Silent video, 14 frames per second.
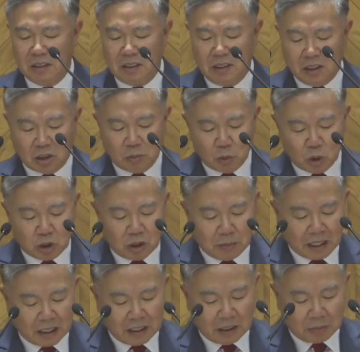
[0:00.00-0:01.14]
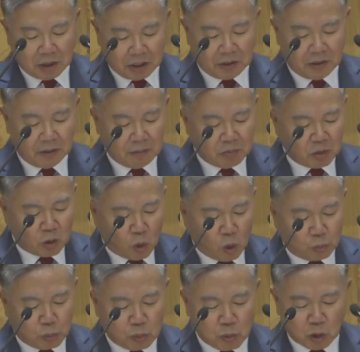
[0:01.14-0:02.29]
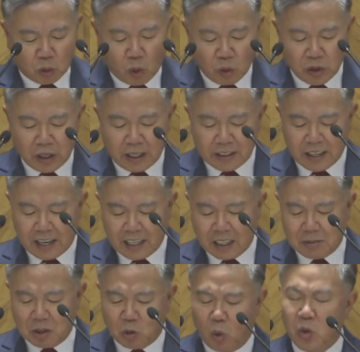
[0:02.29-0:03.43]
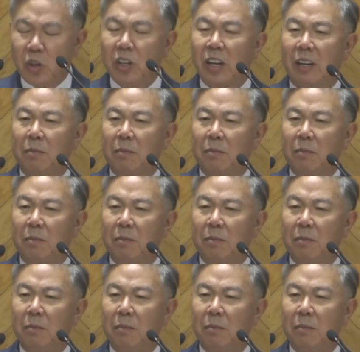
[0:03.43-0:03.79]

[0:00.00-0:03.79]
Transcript: 이것은 무엇을 말하냐면 곧 부모를 공경할 때 하나님을 공경하는